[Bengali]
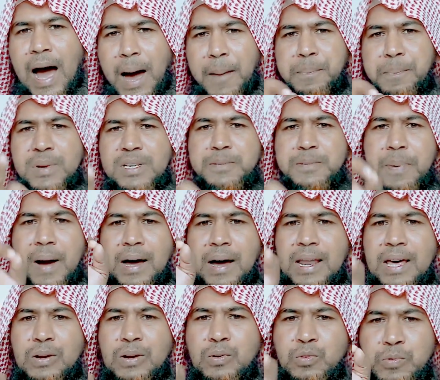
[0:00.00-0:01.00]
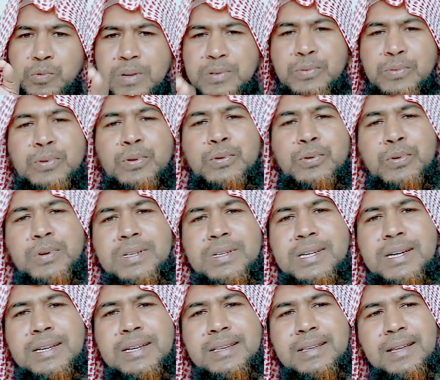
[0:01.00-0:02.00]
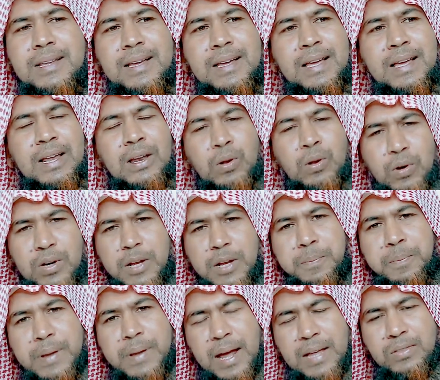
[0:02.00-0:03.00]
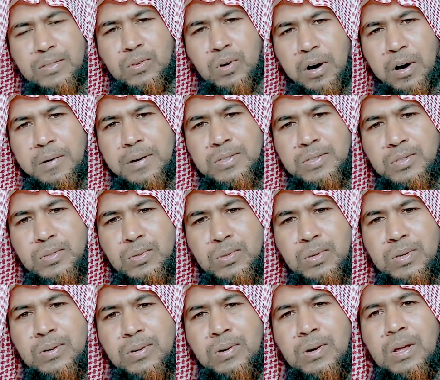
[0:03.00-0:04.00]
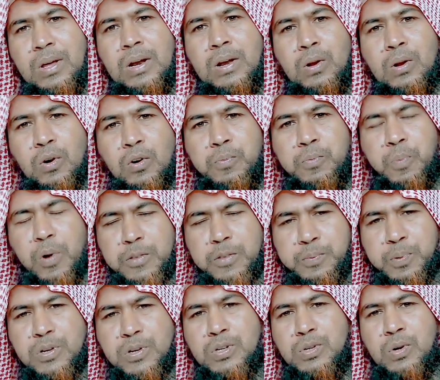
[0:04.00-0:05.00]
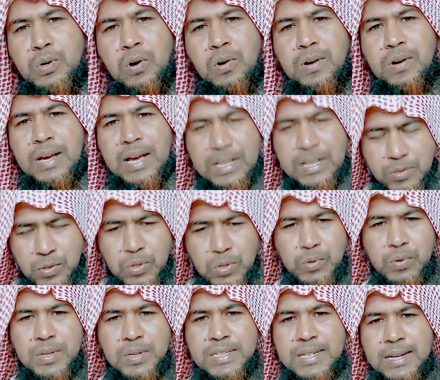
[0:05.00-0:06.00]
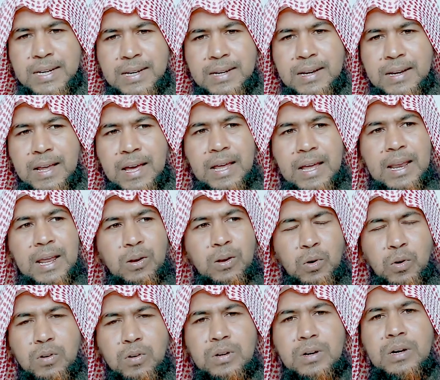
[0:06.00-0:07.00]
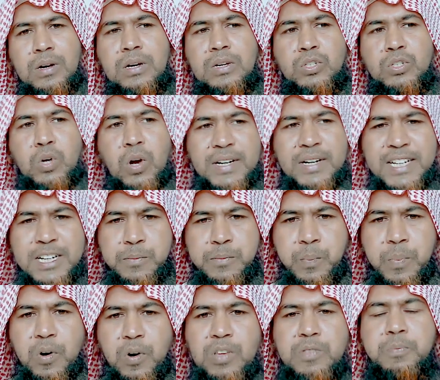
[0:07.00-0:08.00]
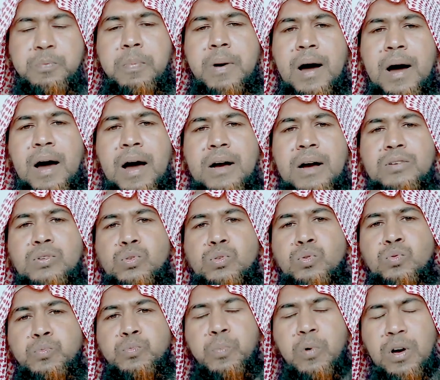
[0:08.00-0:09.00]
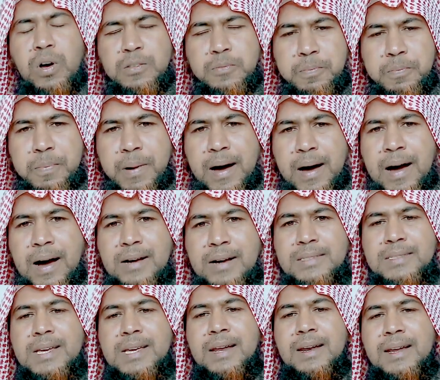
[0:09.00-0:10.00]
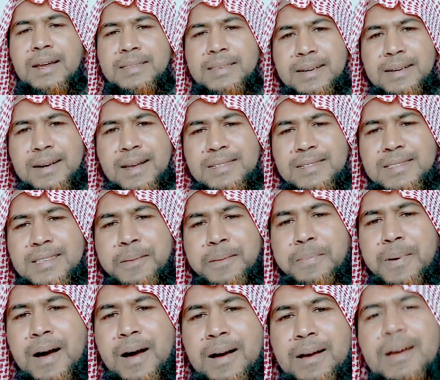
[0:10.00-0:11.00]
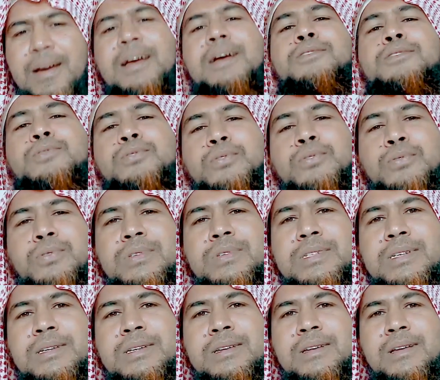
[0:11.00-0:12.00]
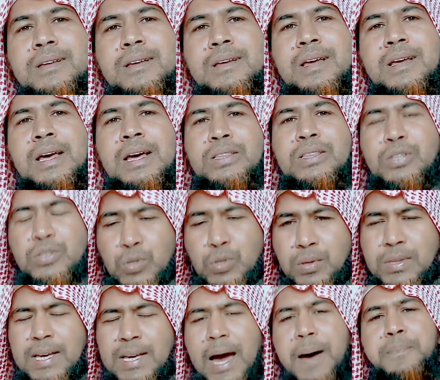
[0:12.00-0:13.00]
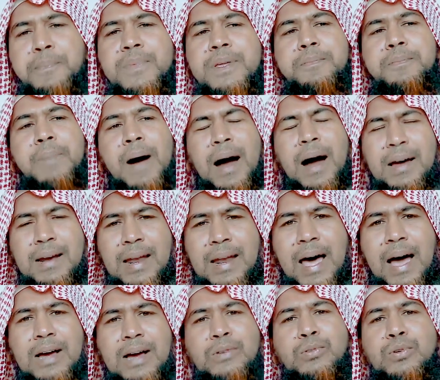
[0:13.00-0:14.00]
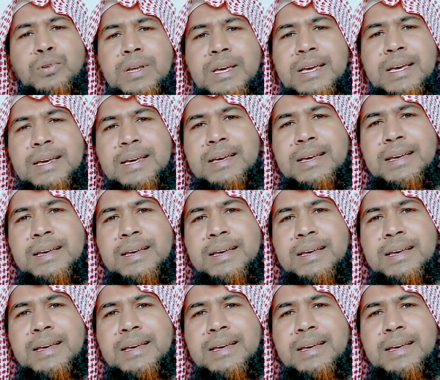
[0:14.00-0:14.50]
আপনি যে বাংলার অনুবাদগুলো করেছেন লোকের ভ্রান্ত হওয়ার জন্য লোক পথভ্রষ্ট হোক এই জন্য করেছেন না লোক সঠিক পথ পাক সুপথ পাক জানাতের রাস্তা পাক এই জন্য করেছেন তো যদি আপনি বাংলা করে